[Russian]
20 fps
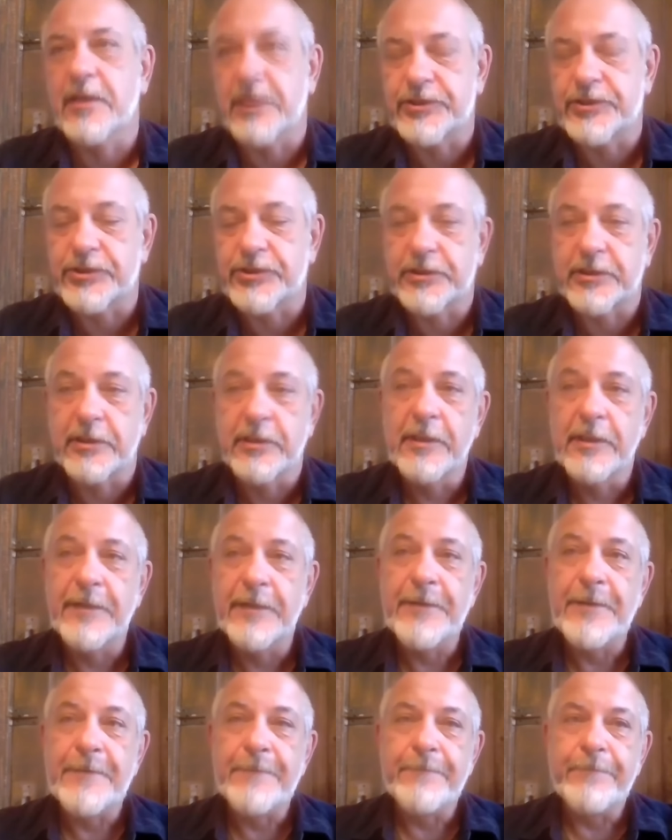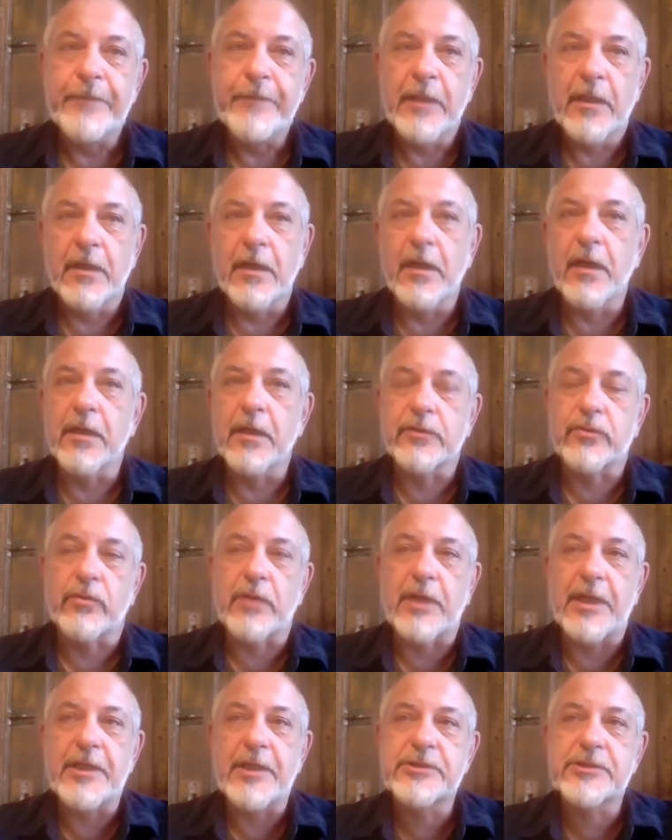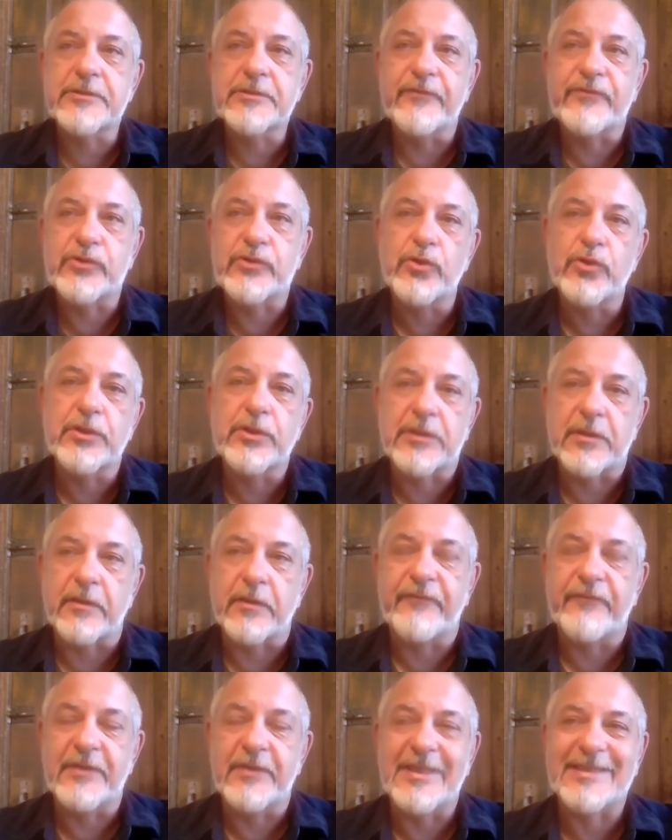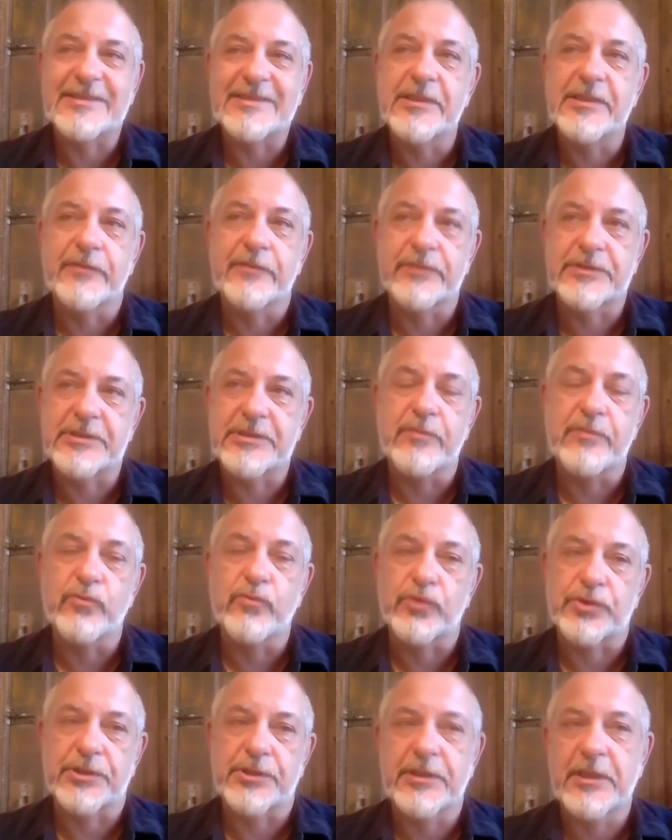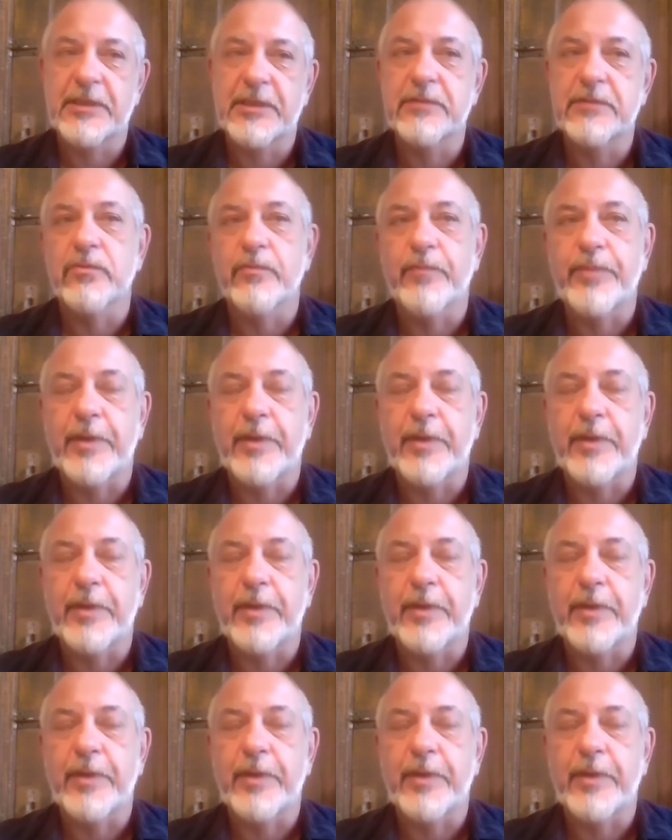гаджеты, э, то, конечно, все это финансироваться не может. Да?